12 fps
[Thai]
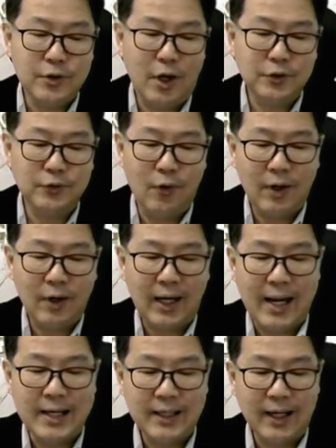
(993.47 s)
ยอดส่งออก
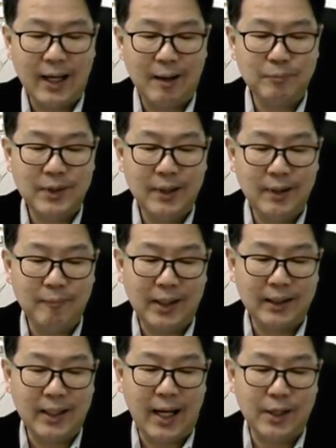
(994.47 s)
ไก่นะครับที่
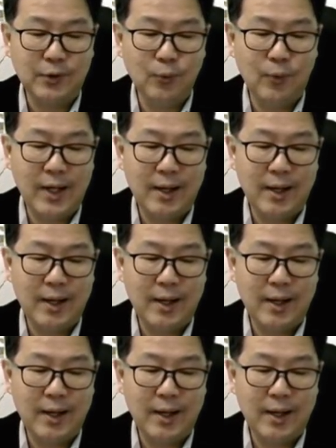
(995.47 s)
มันขยายตัว